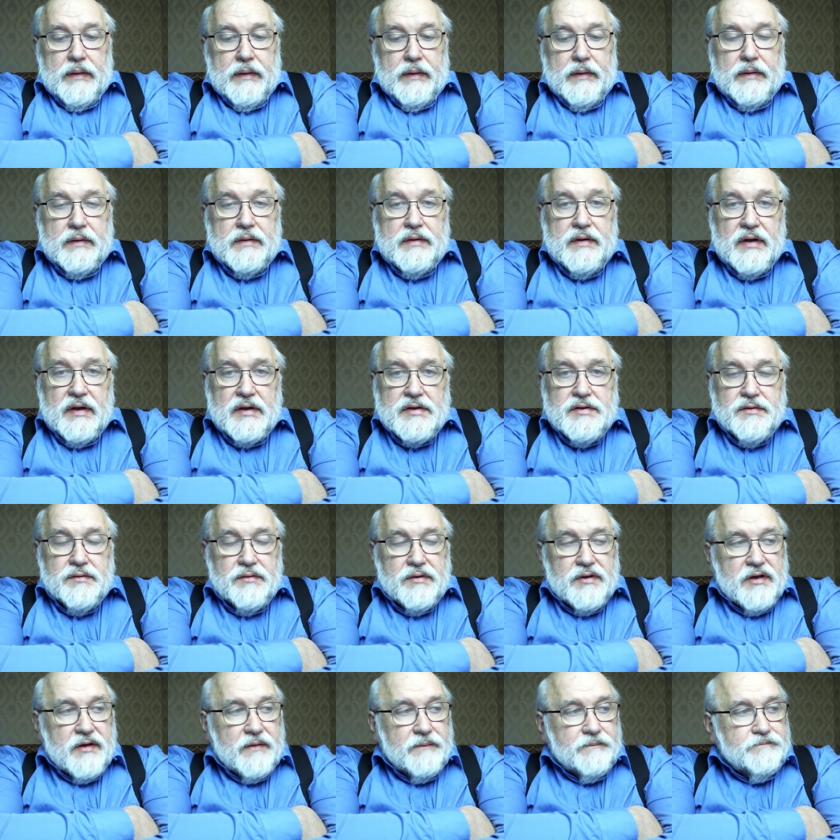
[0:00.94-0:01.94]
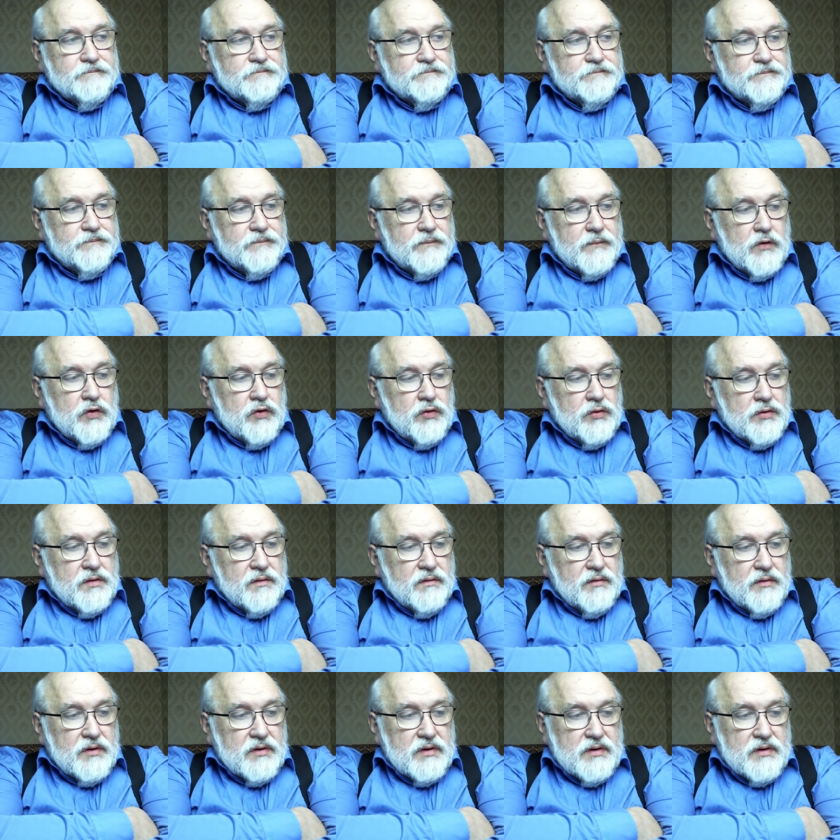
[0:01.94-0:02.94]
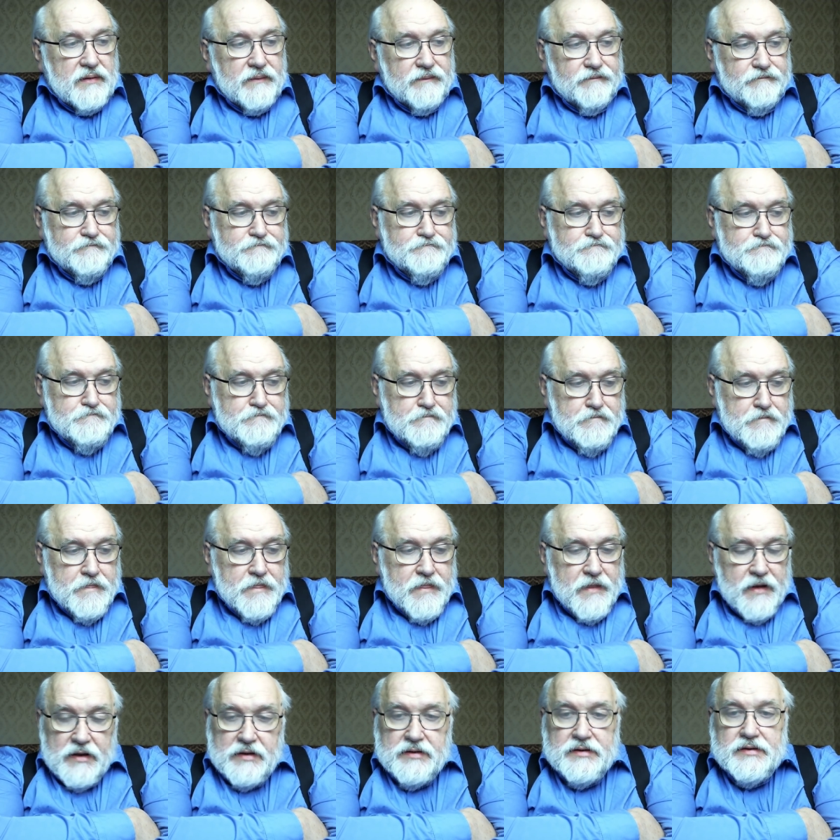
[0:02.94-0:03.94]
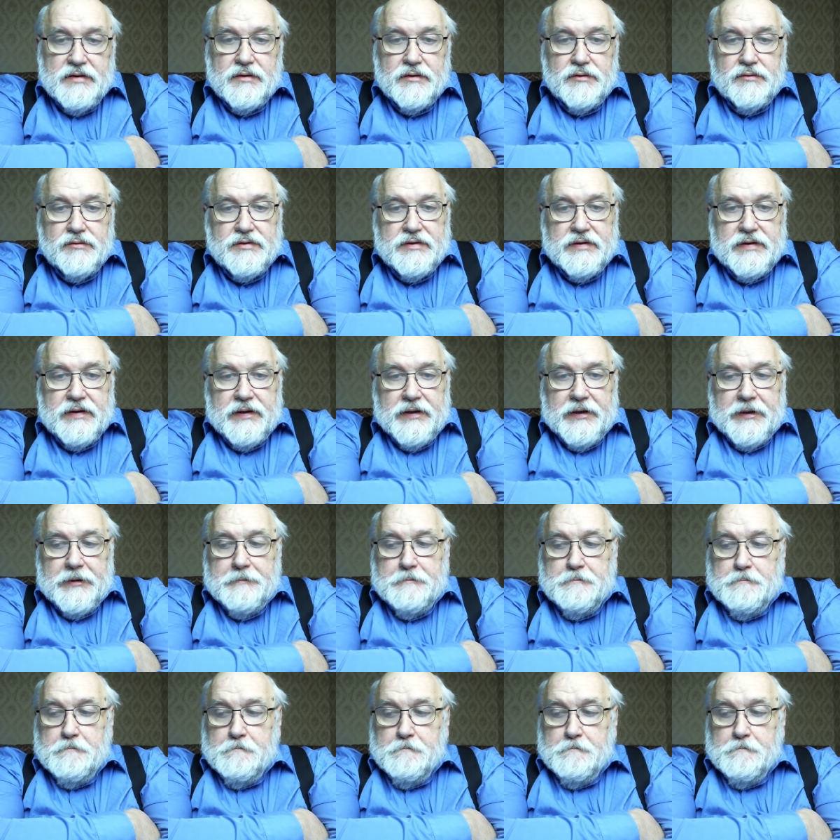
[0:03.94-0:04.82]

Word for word: Здравствуйте. Тут вот нас, русских,